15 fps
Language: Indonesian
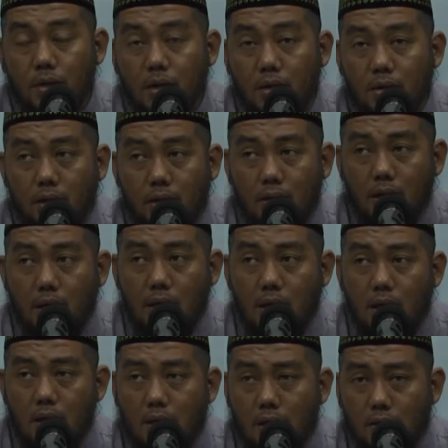sehingga
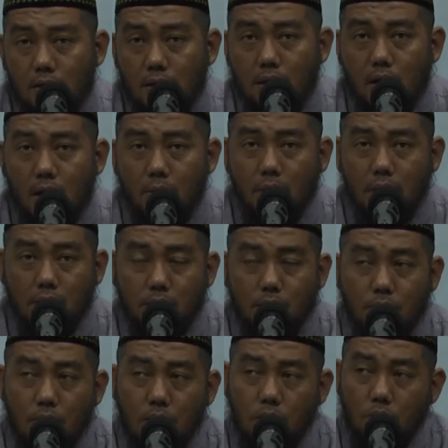hilanglah segala
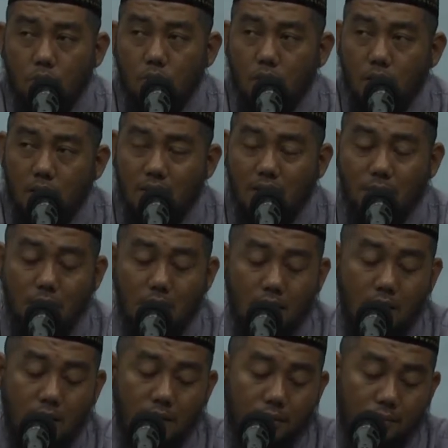macam bentuk
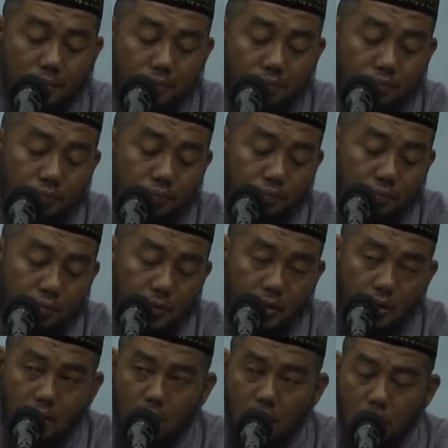kesamaran
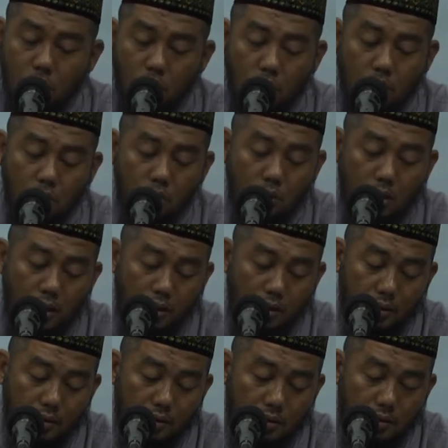
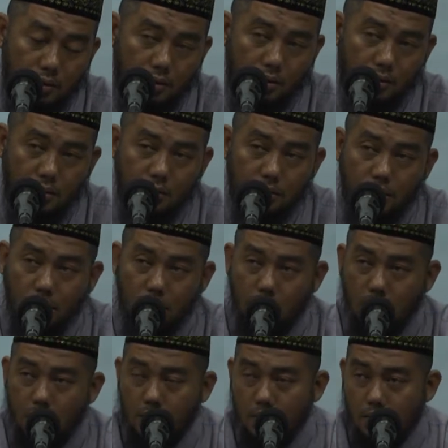keraguan-raguan
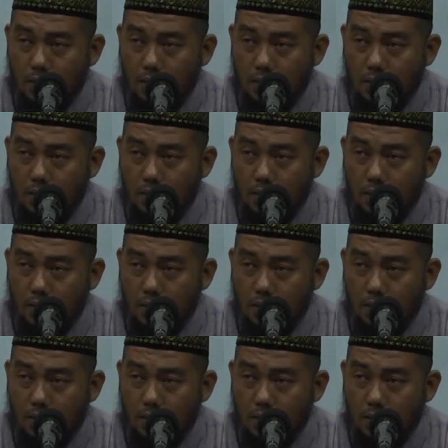ya